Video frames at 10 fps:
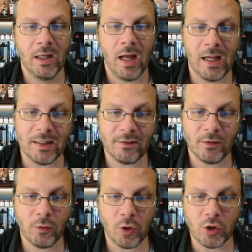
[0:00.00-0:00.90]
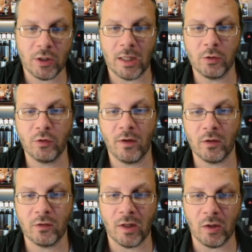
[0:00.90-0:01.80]
All das ist in Deutschland anno
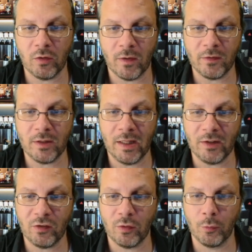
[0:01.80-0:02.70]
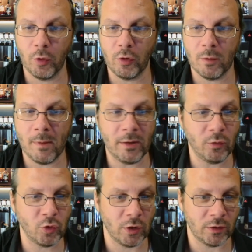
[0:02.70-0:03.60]
2023 längst zum neuen
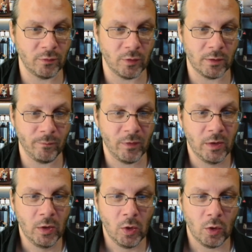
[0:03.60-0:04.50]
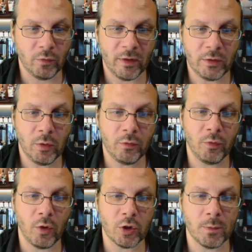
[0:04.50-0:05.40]
Normalzustand geworden und vielleicht leitet einen
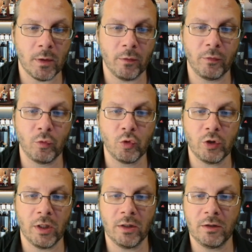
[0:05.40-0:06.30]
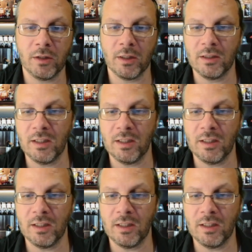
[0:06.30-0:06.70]
Vorgeschmack auf Zustände, die dann in den